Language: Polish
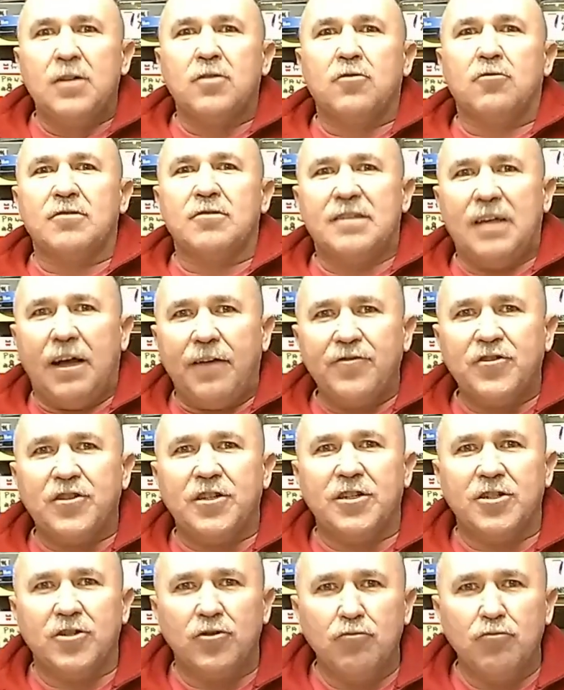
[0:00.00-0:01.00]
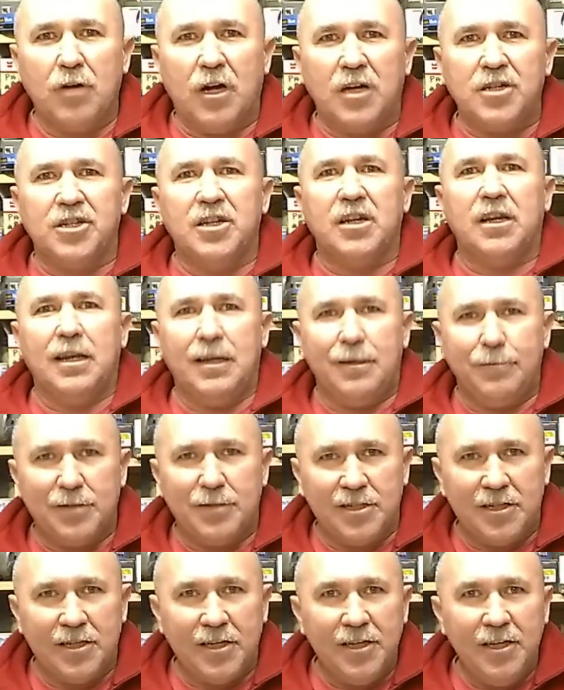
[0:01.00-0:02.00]
to zawsze szukasz
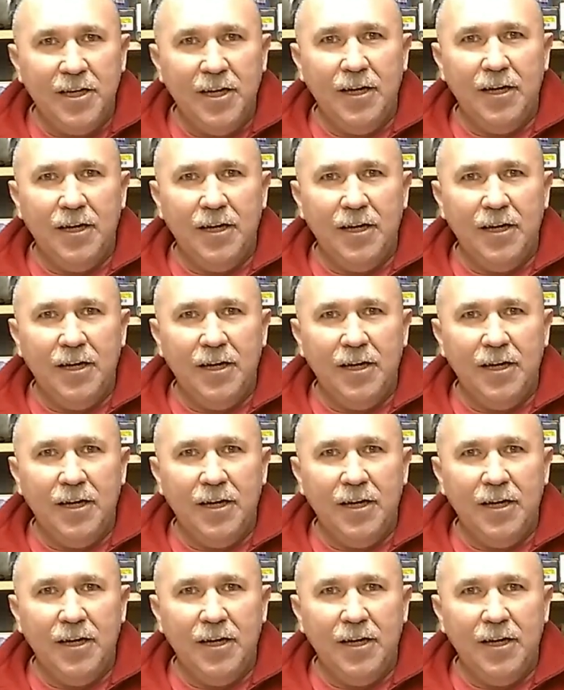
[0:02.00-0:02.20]
lepszej.